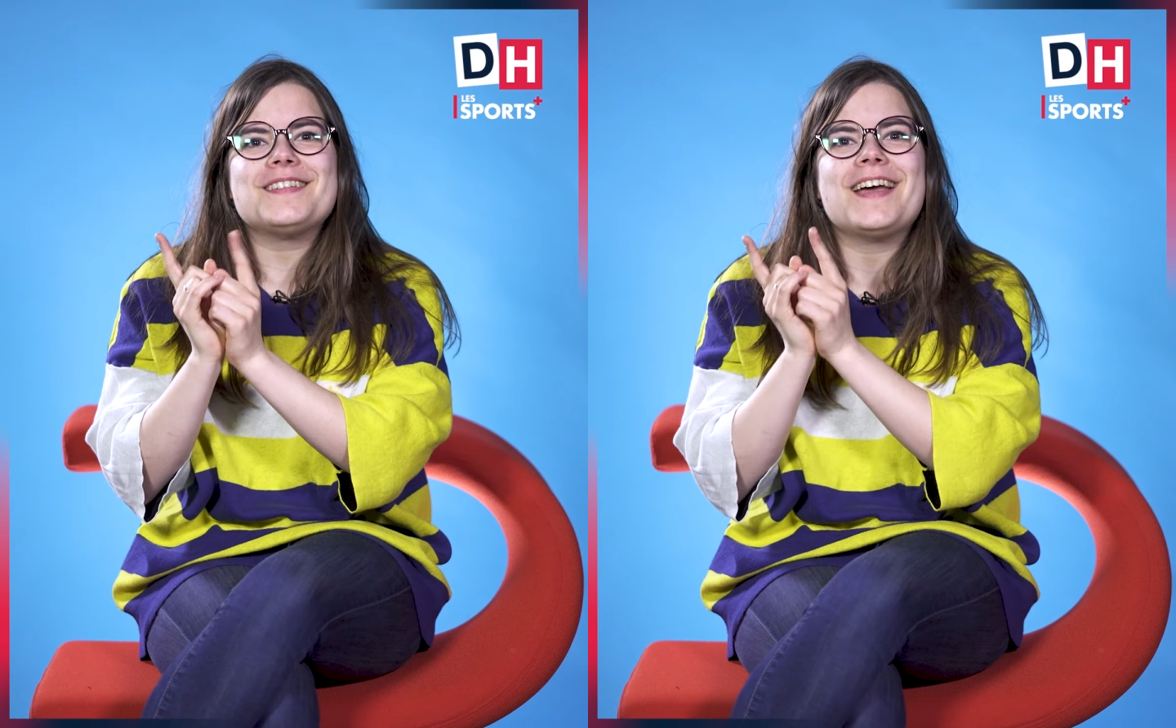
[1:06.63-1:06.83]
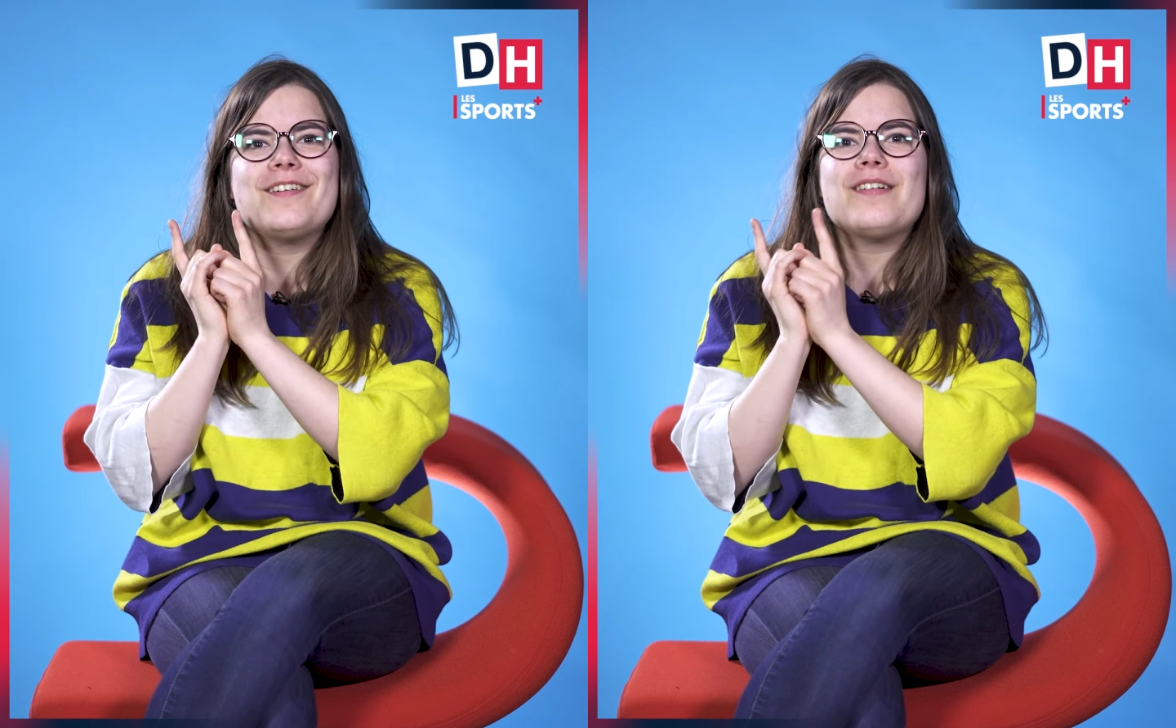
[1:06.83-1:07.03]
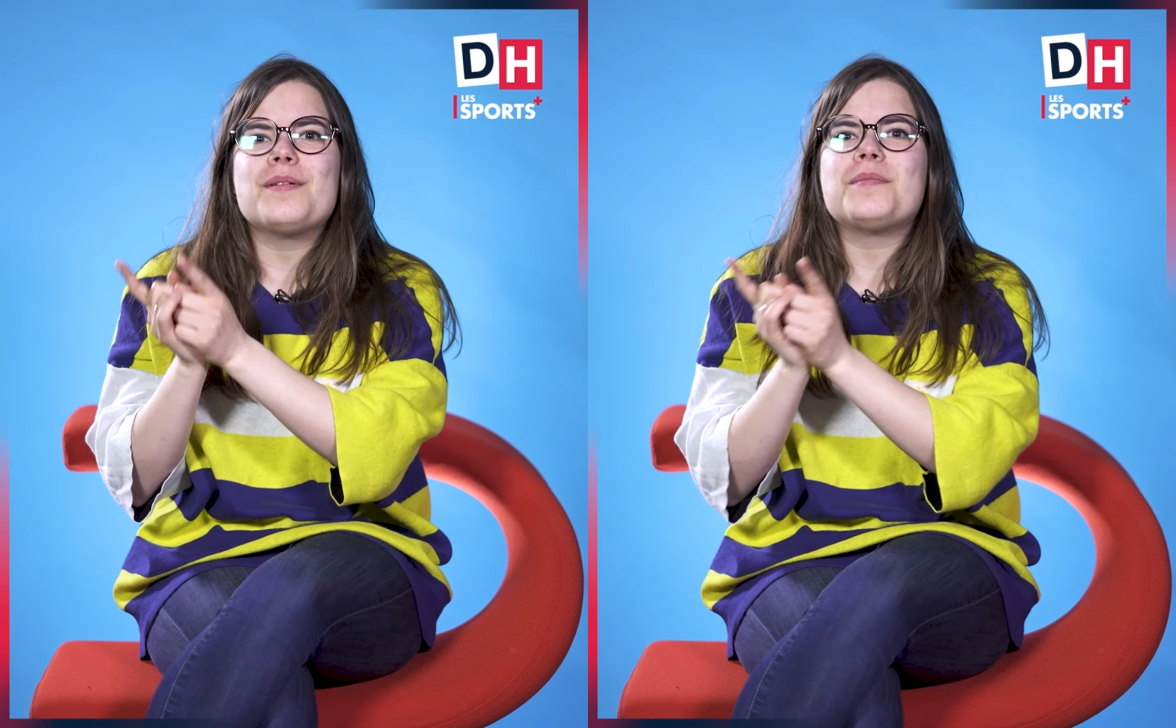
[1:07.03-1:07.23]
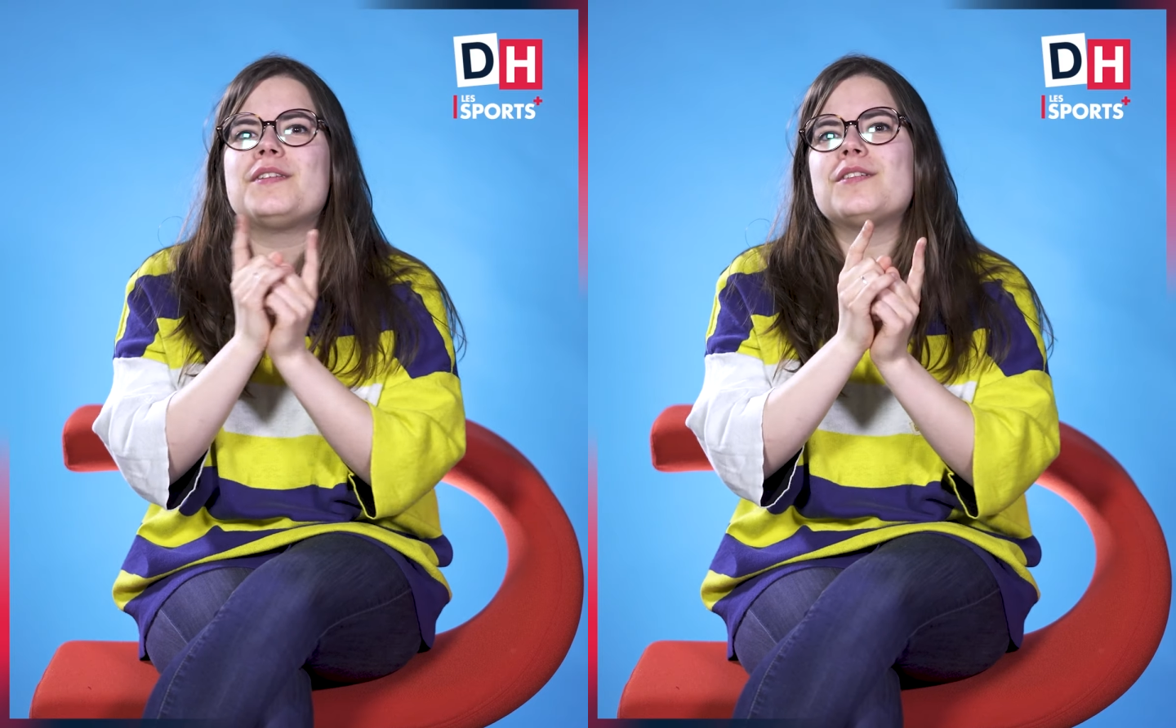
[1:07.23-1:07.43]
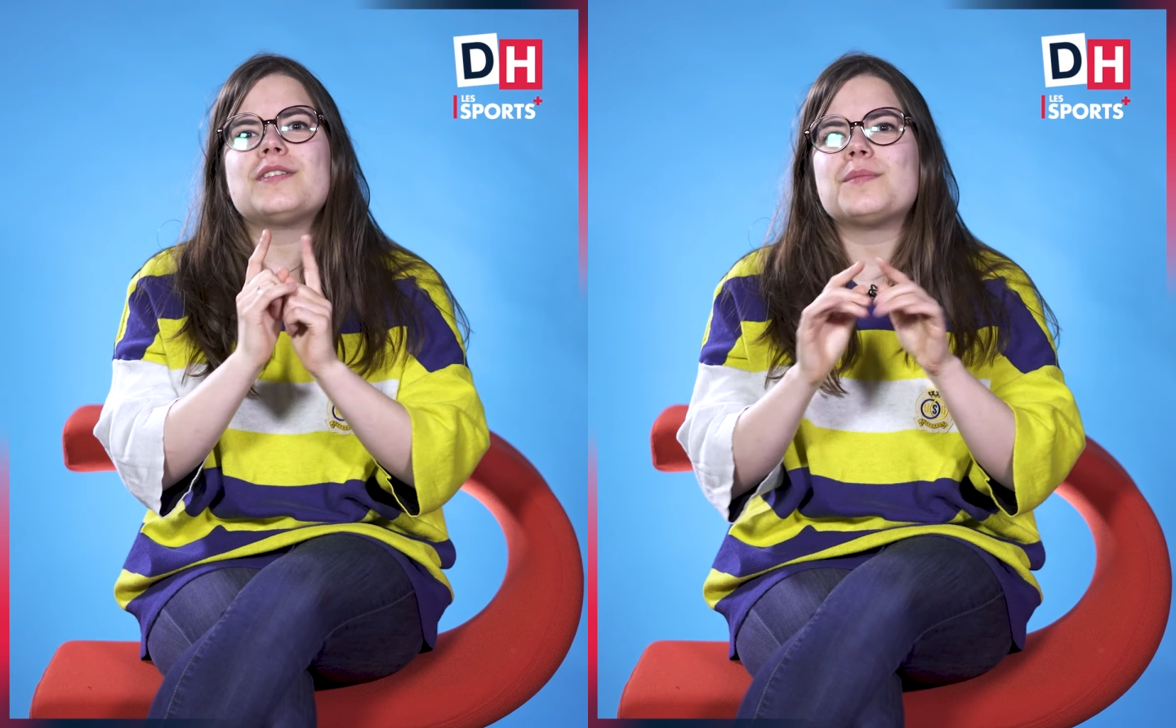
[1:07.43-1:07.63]
d'accord, mais
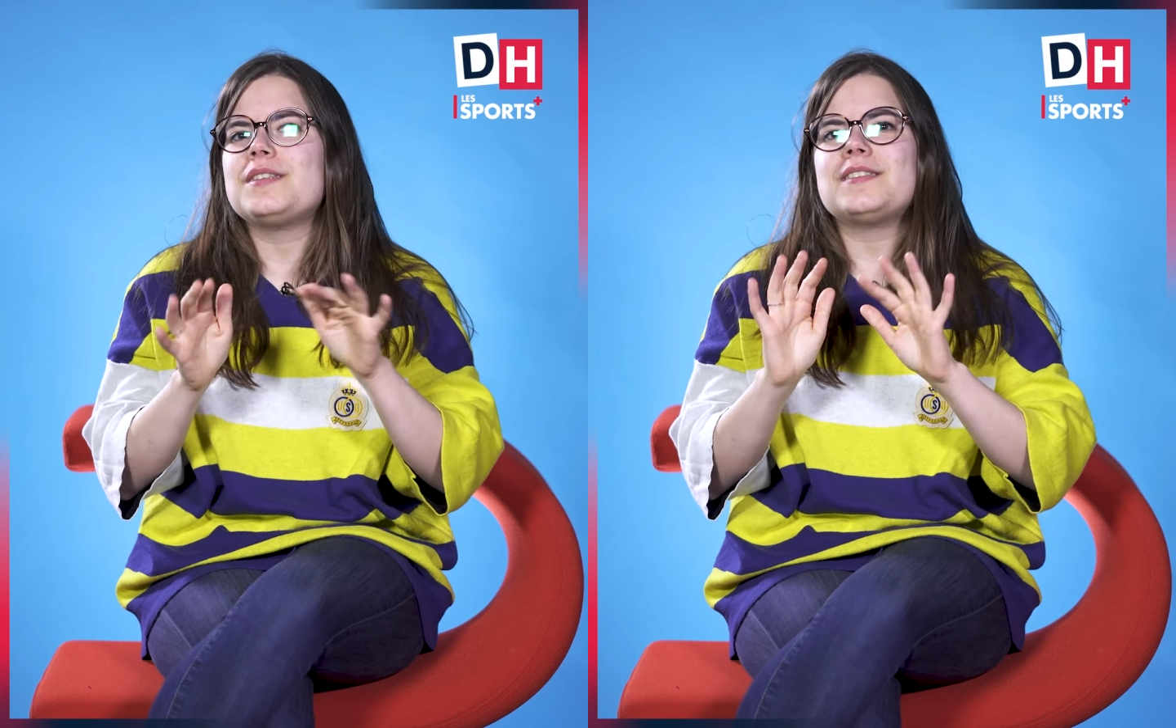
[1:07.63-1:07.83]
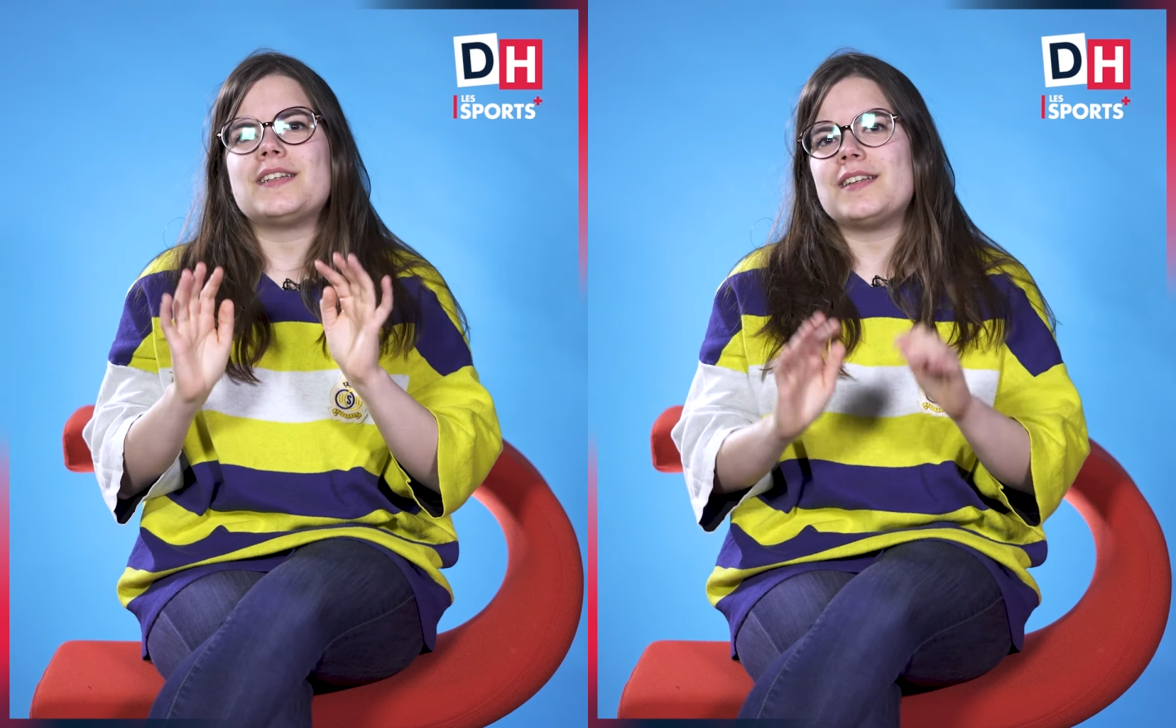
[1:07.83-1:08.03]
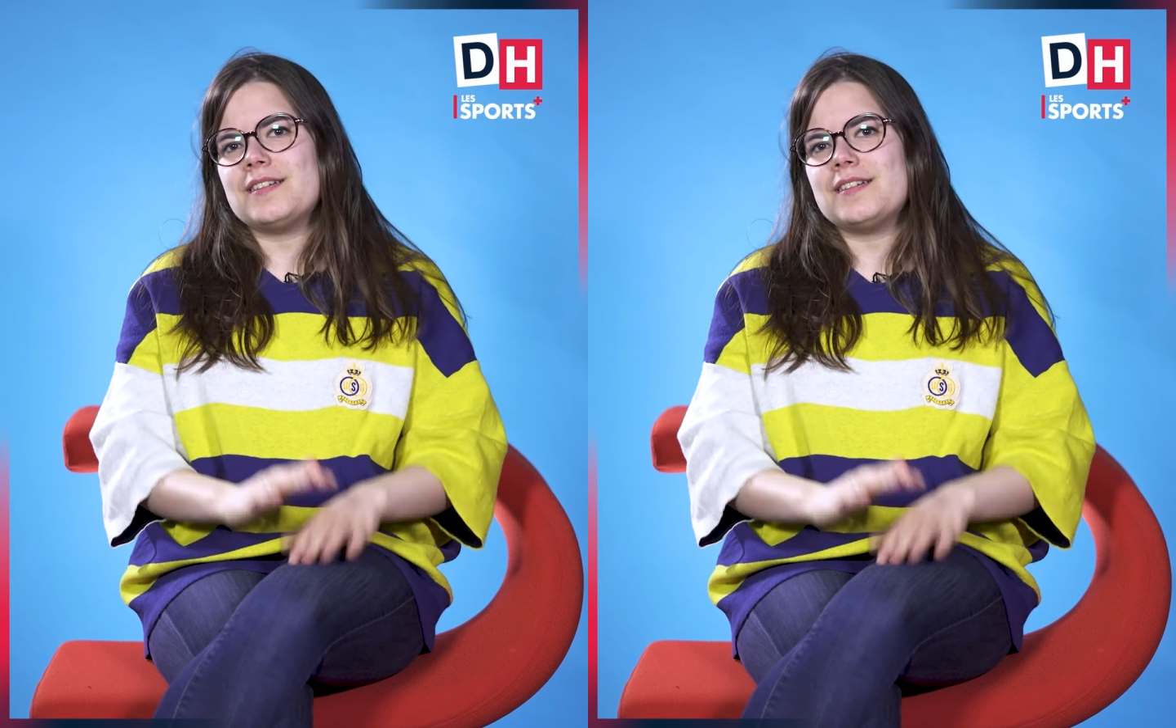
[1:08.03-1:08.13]
médoc sans psy, ça